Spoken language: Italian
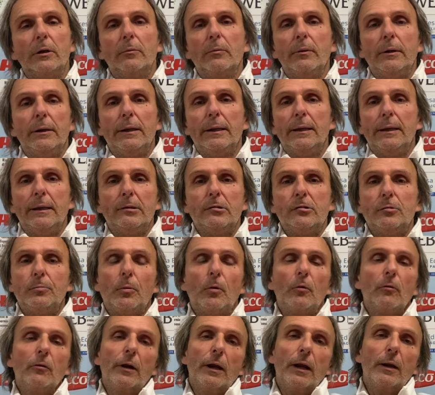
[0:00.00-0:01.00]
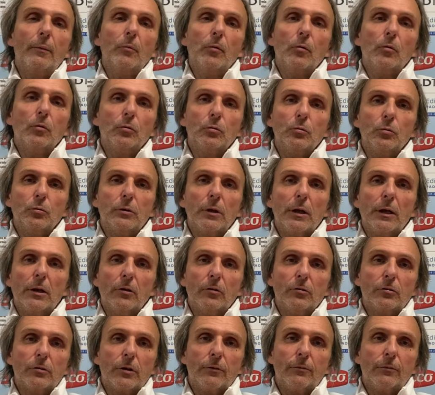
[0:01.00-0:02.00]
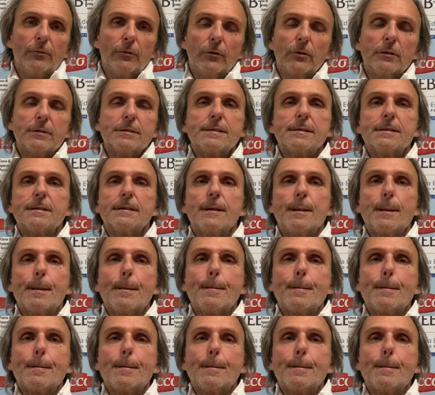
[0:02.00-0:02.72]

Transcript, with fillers: quindi ci proveremo con tutte le nostre forze.